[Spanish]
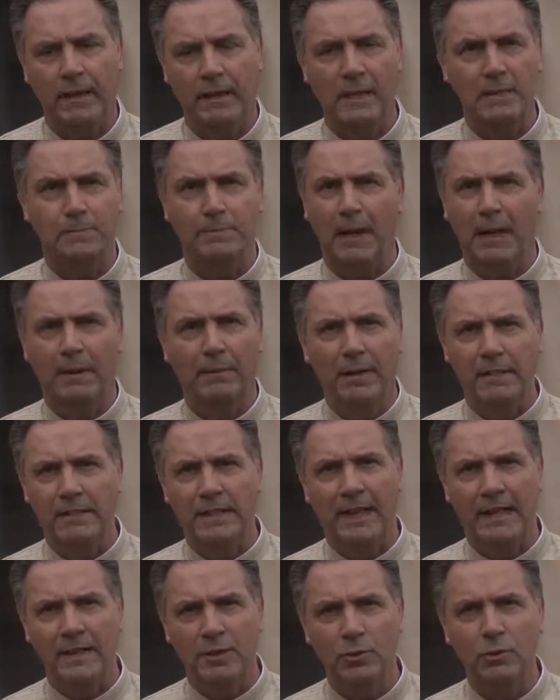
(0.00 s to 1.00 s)
Las palabras
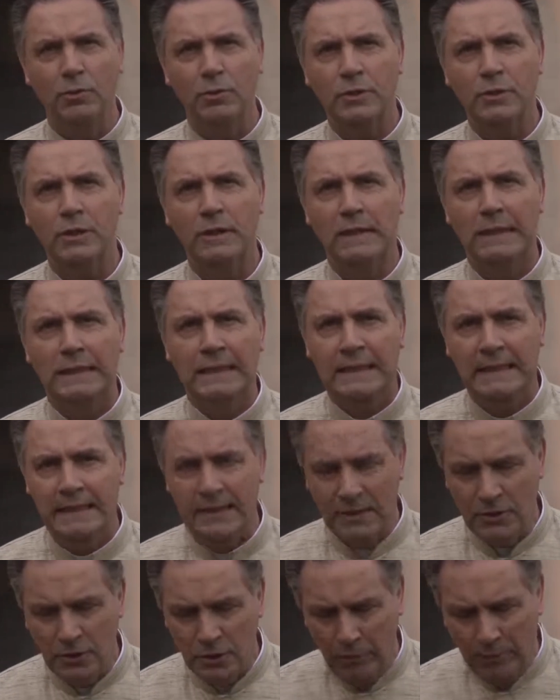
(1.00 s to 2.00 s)
de Jesús
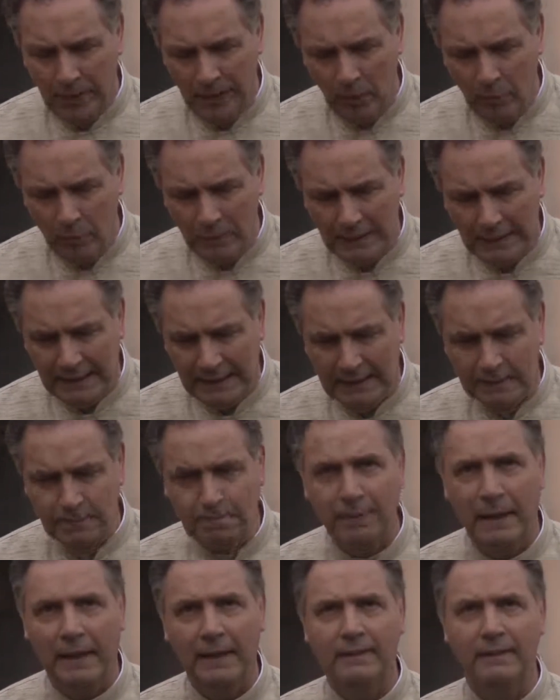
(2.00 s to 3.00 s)
sobre la humildad
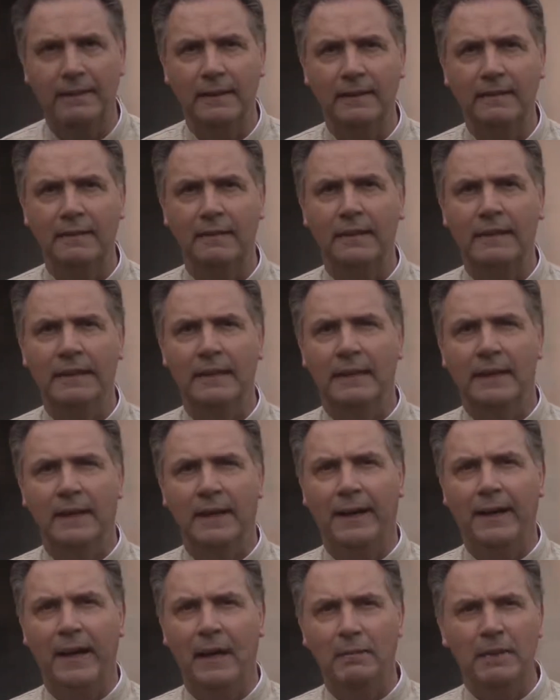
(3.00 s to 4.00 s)
parecen
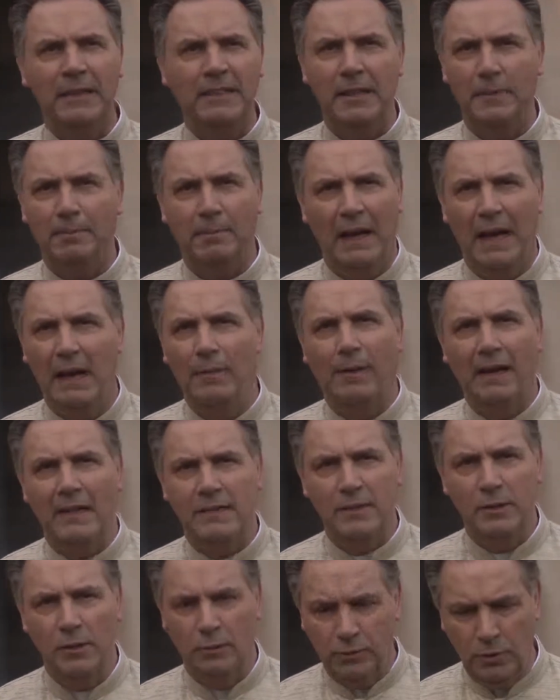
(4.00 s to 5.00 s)
realmente
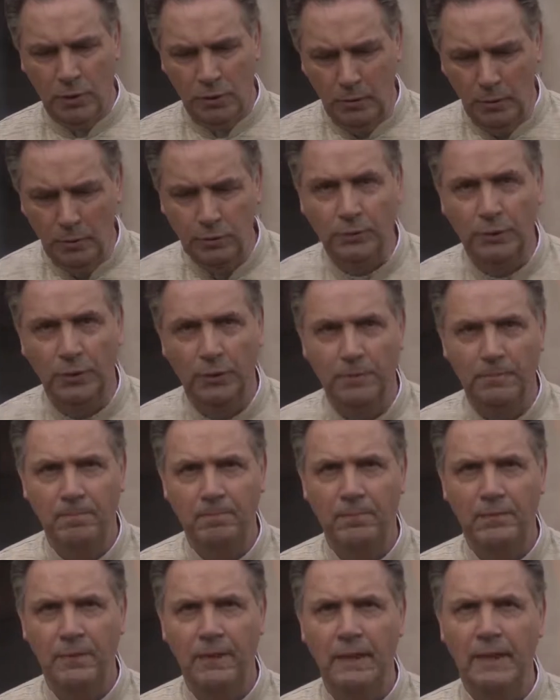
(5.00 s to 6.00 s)
palabras de otro mundo.
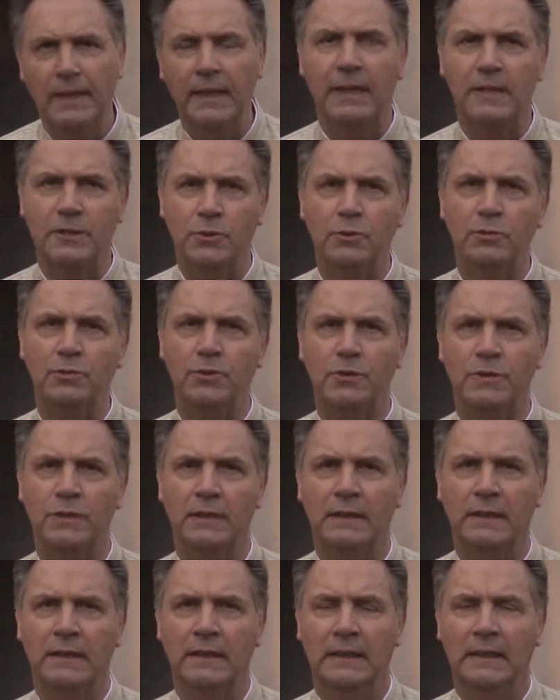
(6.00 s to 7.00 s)
Y Jesús
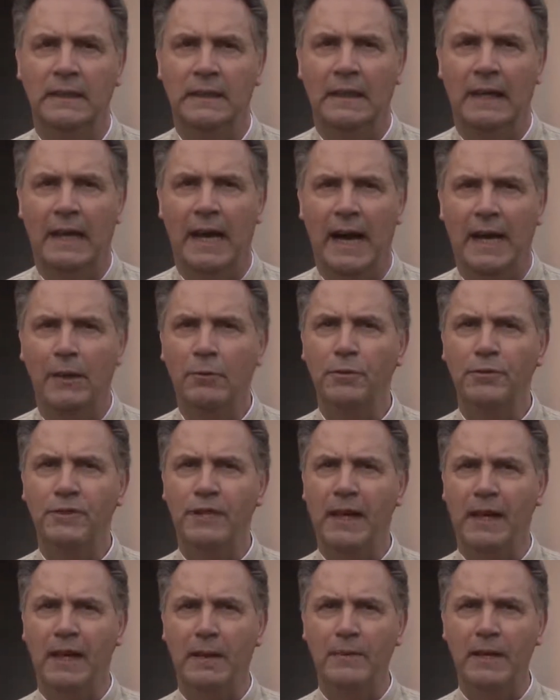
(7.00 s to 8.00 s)

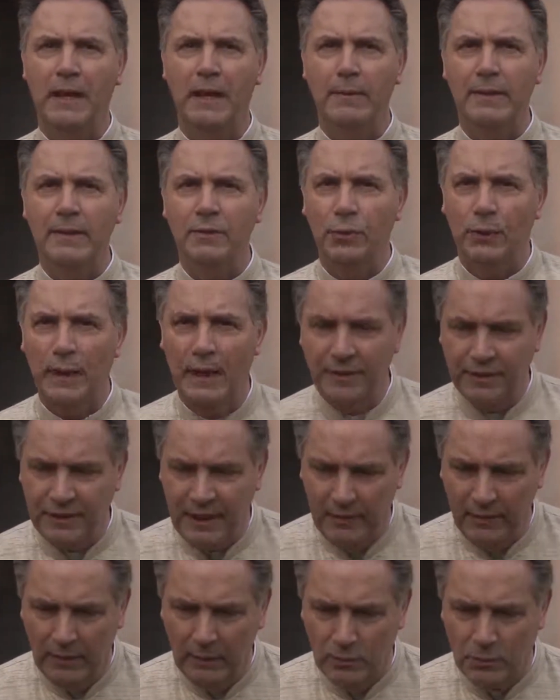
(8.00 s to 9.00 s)
anuncia la
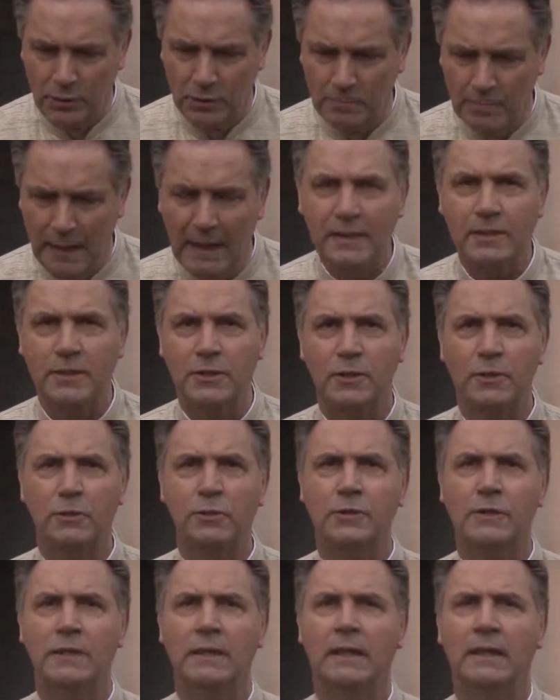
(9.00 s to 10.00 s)
bienaventuranza de los
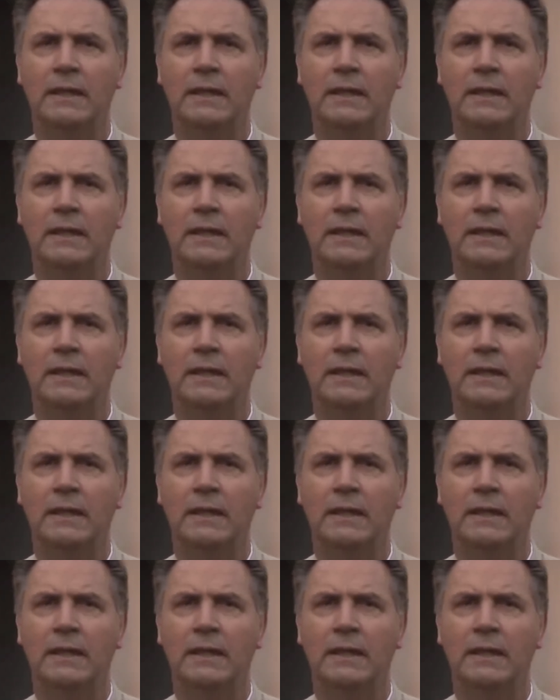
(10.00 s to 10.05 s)
mansos